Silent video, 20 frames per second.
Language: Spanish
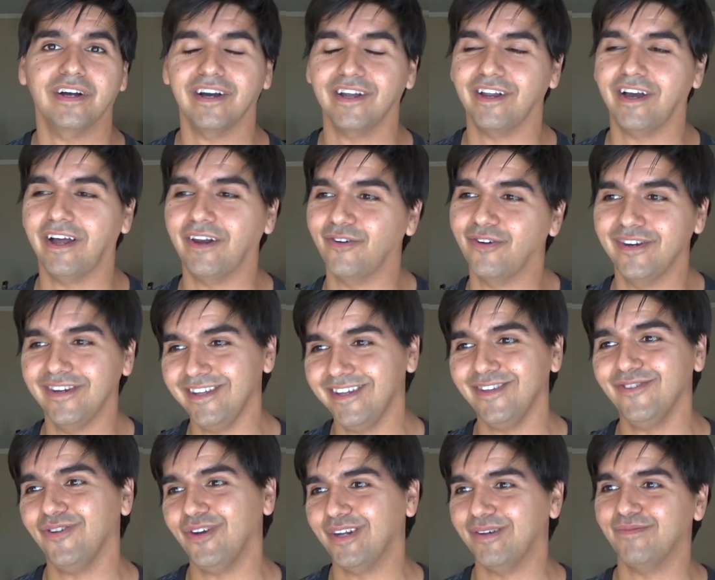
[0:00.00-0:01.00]
a los
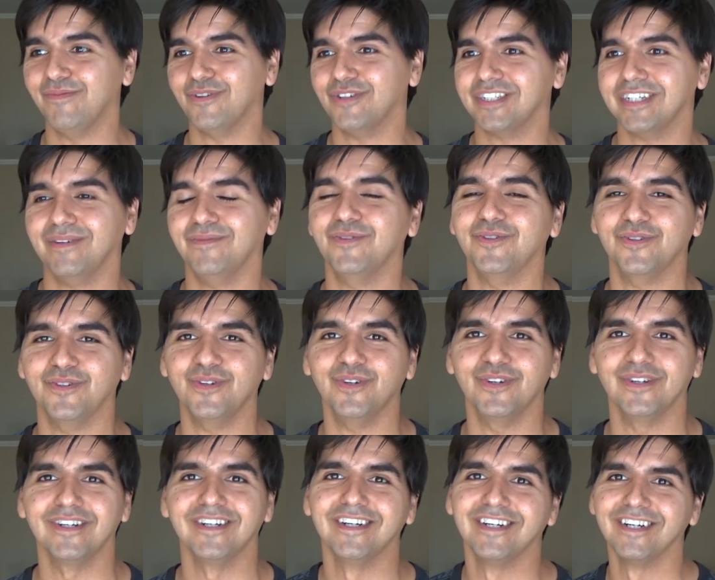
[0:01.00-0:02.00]
niños les
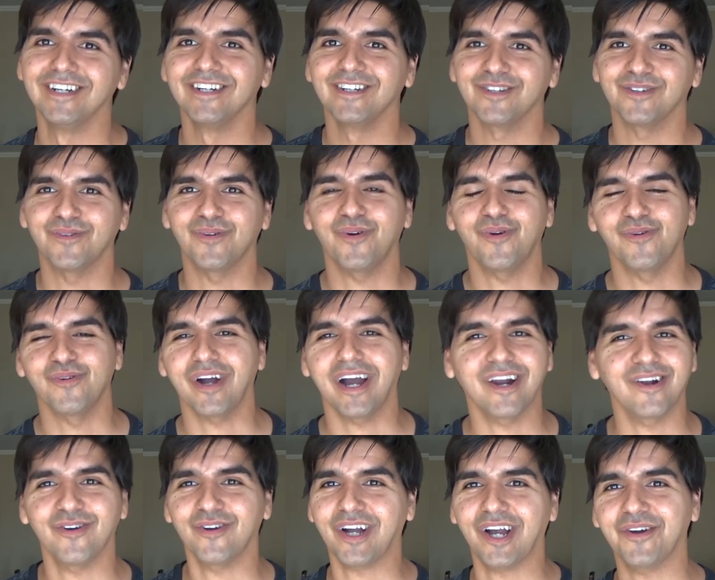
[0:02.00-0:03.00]
mostramos cómo
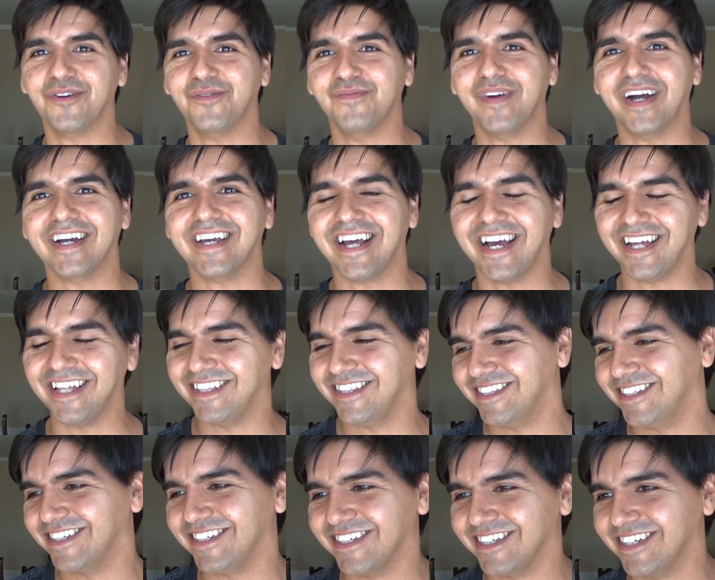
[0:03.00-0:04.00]
jugaban los cabros más
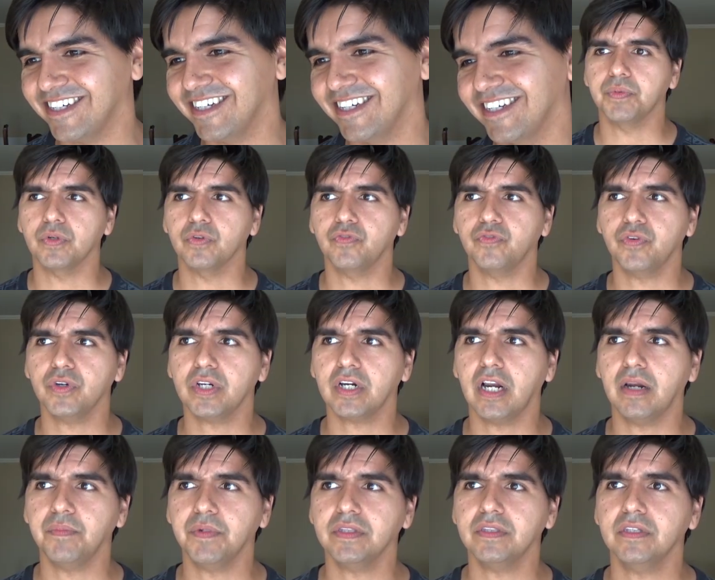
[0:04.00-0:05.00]
grandes, pero fue
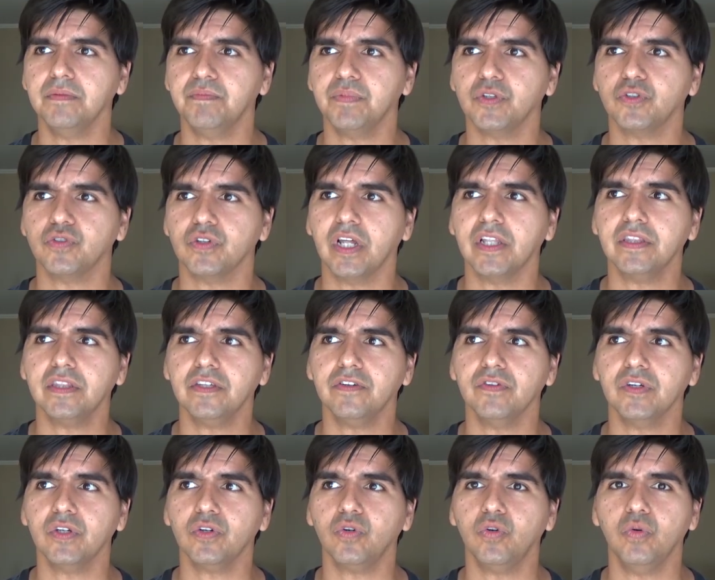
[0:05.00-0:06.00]
realmente impresionante
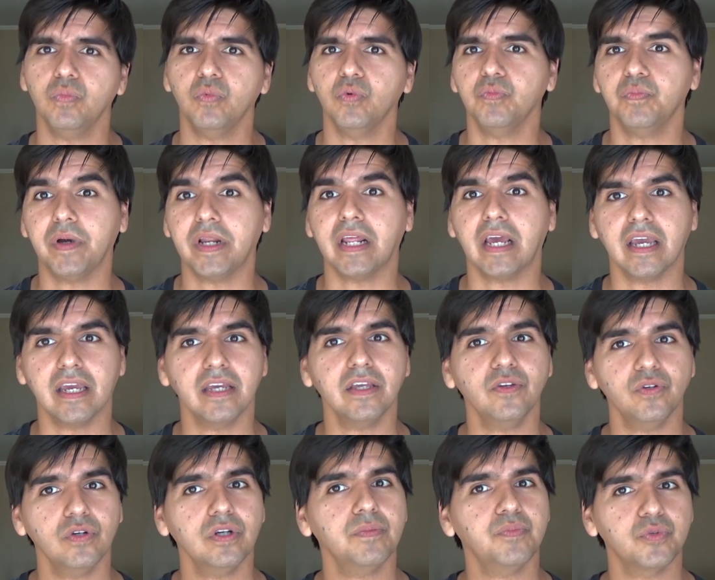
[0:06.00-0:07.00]
ver cómo para
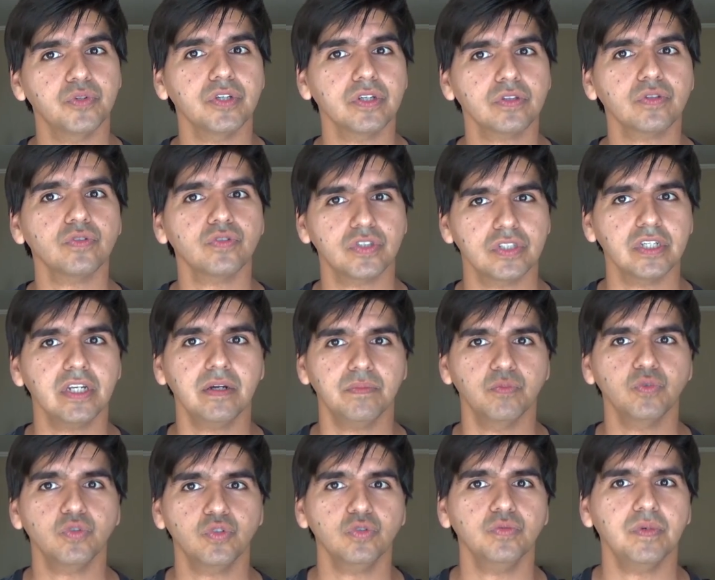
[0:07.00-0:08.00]
ellos el proyecto sí era
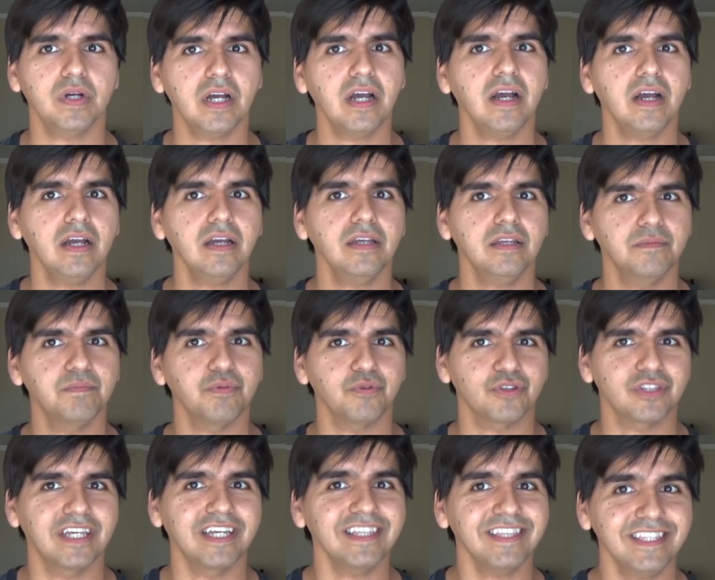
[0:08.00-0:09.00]
mucho más
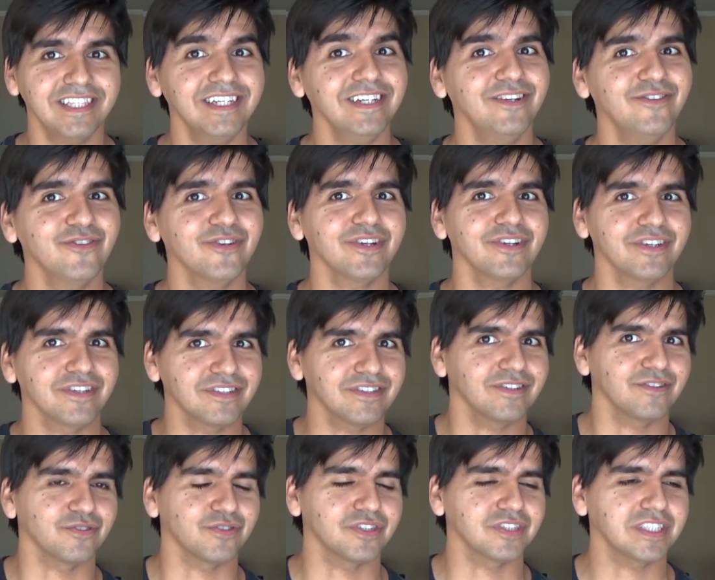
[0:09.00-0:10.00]
importante de lo
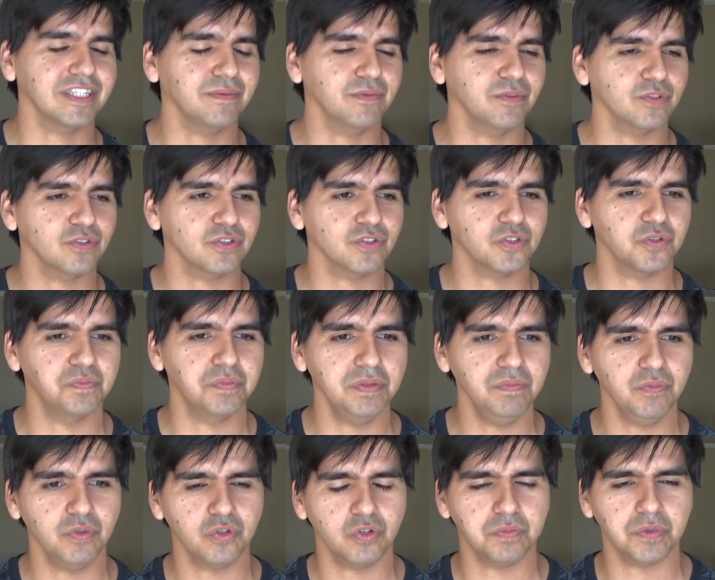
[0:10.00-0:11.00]
que lo sentíamos nosotros
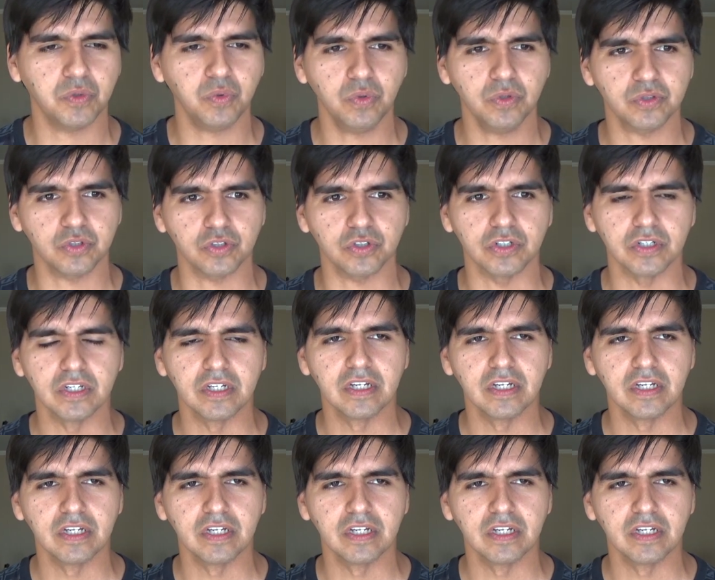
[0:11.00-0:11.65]
mismos como adultos.